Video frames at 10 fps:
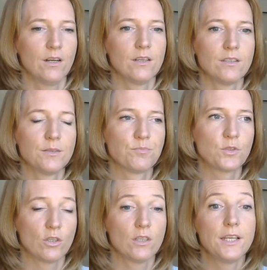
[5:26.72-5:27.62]
um,
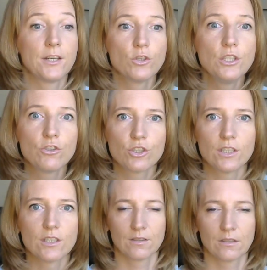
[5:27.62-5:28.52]
trochę
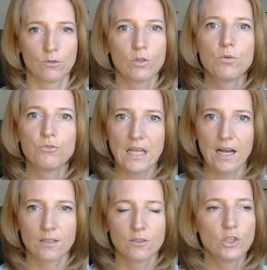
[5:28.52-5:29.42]
ironiczny, który mówi
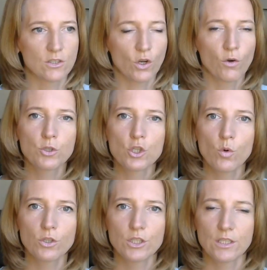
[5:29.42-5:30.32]
tak: Dziecko, w
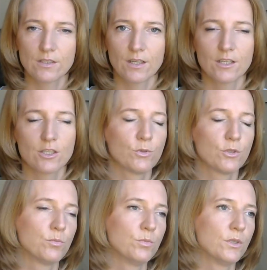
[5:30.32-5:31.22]
przyszłości chcę,
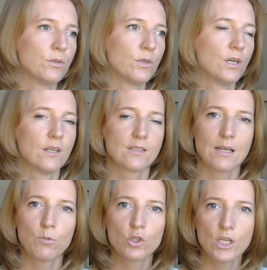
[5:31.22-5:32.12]
żebyś był
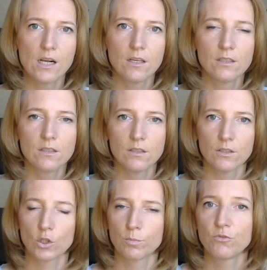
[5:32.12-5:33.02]
samodzielny
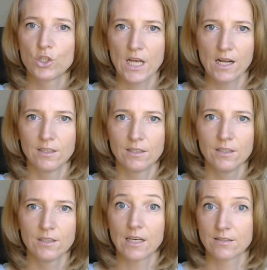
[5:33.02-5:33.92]
i
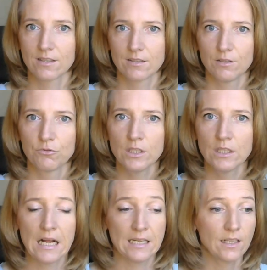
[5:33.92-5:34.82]
odpowiedzialny i
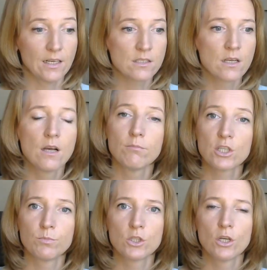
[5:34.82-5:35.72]
asertywny, ale teraz
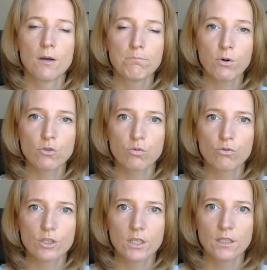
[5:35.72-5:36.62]
masz być
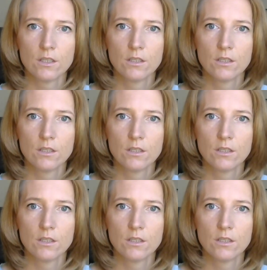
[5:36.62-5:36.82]
posłuszny,